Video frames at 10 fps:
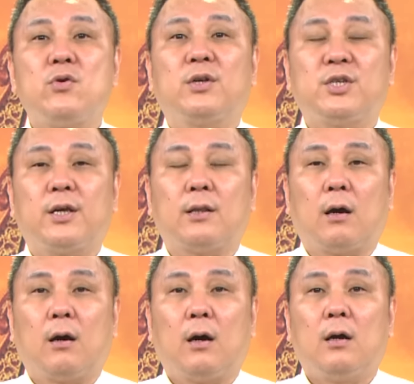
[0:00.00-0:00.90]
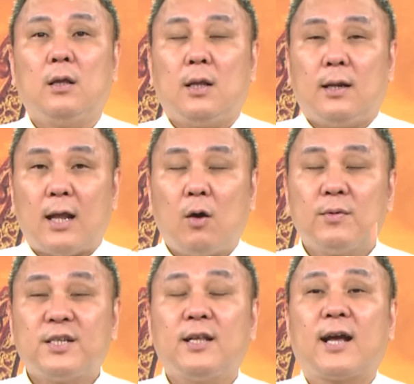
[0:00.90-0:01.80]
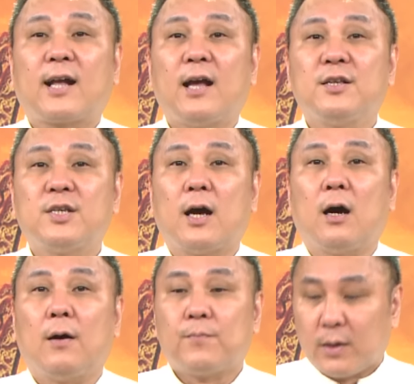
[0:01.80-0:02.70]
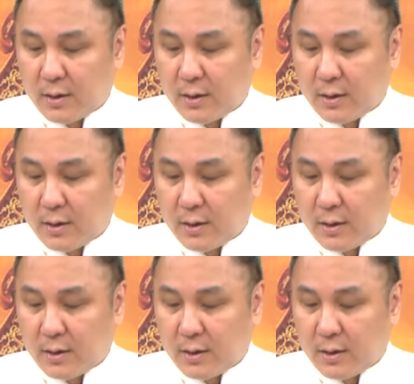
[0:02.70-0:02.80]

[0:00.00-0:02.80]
月线了哈。然后我们今天来看一下哈，